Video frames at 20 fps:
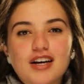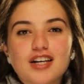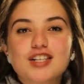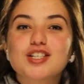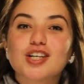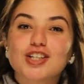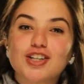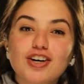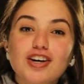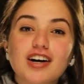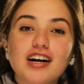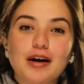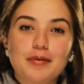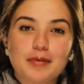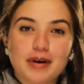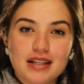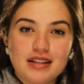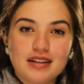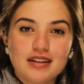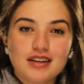الصداقة
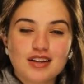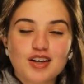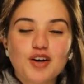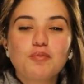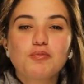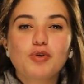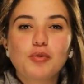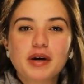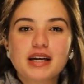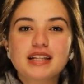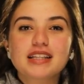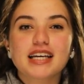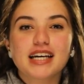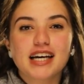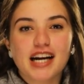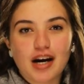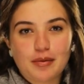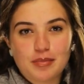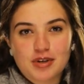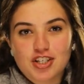كمان ممكن
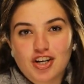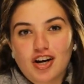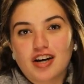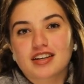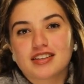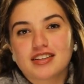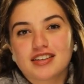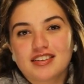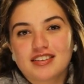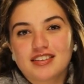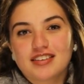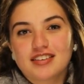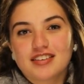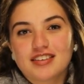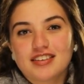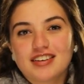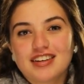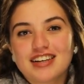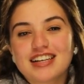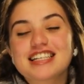تجرح مشاعرنا
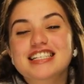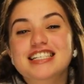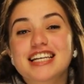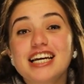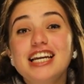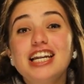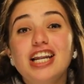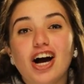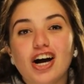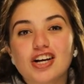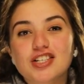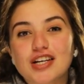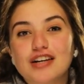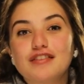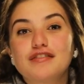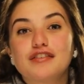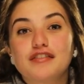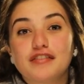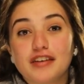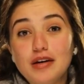زي اللي حصل
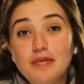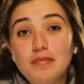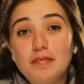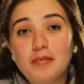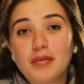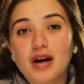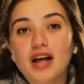في فيلم